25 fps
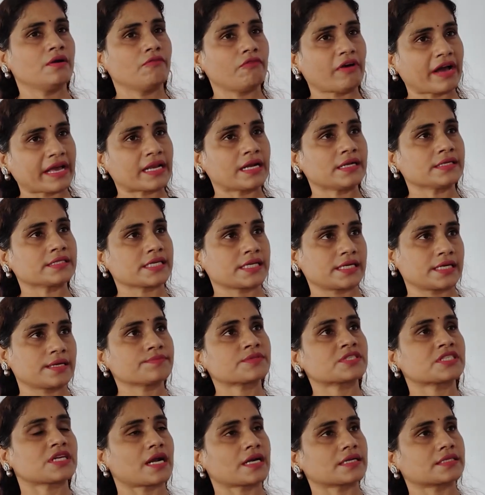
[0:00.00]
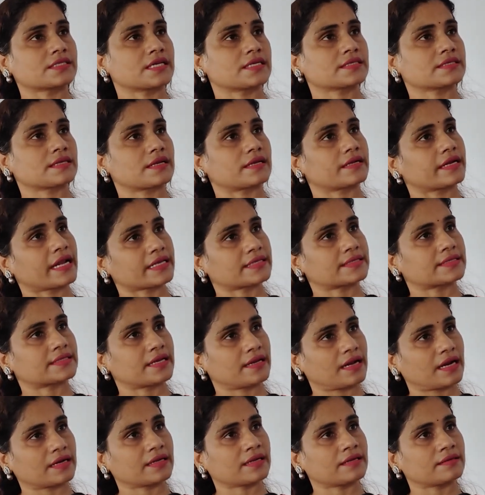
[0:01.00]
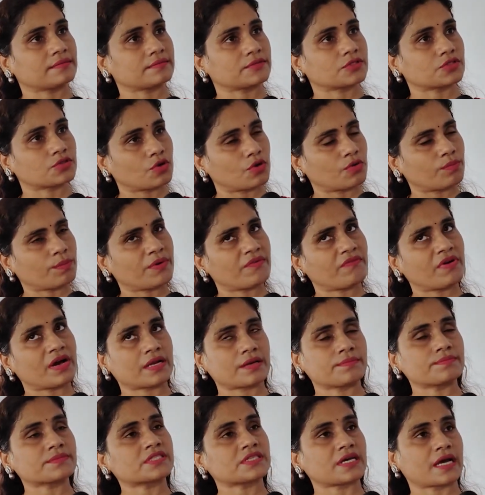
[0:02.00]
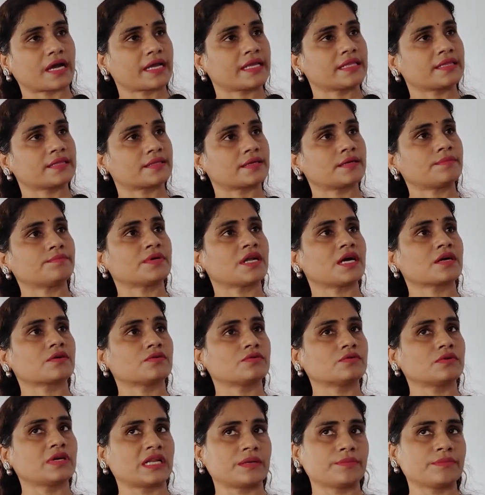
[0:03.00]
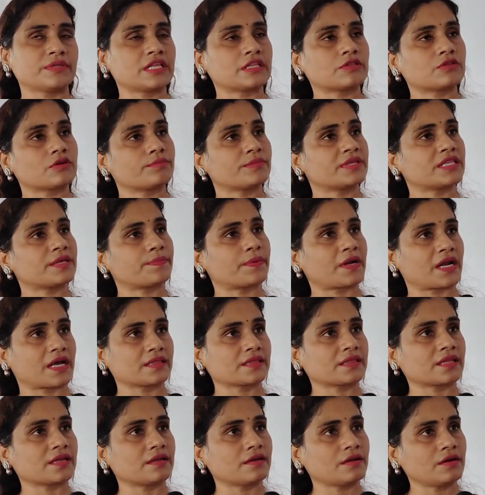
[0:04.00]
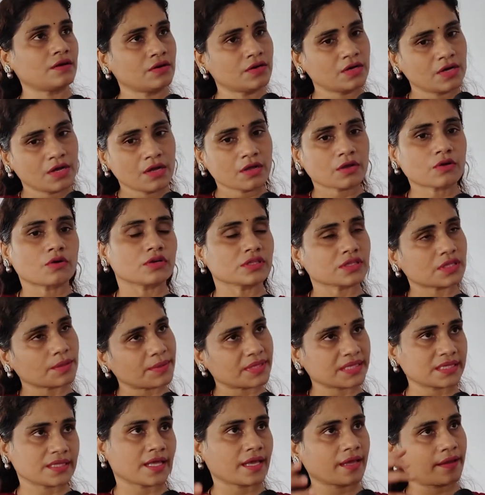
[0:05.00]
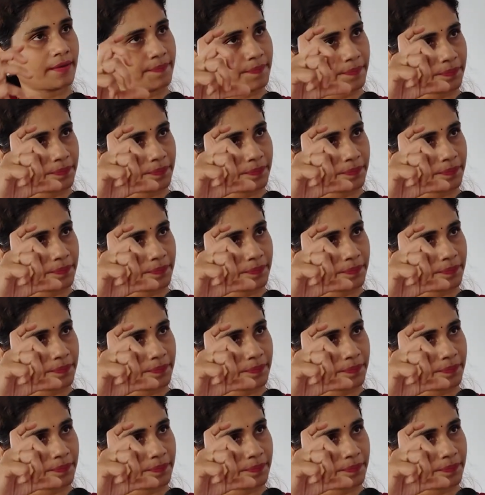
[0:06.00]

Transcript: వైరల్ చేయడం స్టార్ట్ చేశారు నెక్స్ట్ అంటే సోమవారం సాయంత్రం నాకు ఎనిమిది తొమ్మిది ప్రాంతంలో కొంతమంది